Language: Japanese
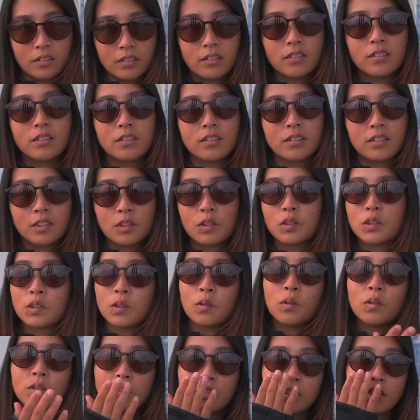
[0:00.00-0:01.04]
うん、うん、そうそう
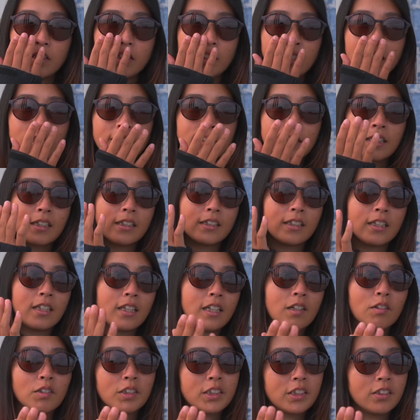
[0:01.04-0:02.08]
本当に池谷さんが何
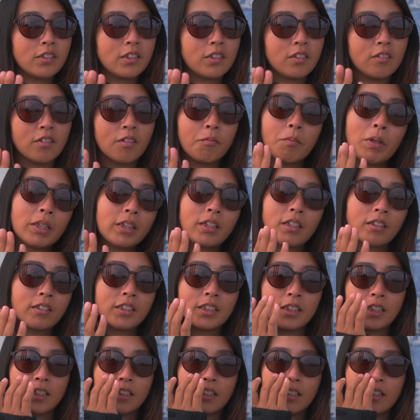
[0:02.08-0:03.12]
かをしてっていうのは全く
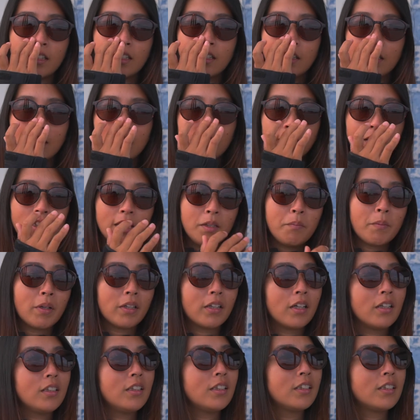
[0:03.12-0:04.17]
知らない、うん、今
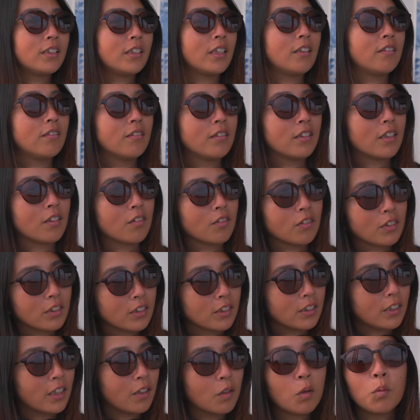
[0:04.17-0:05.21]
何してるんだろうっ
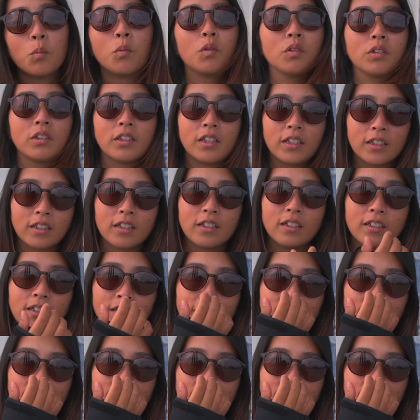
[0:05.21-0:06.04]
て思ってた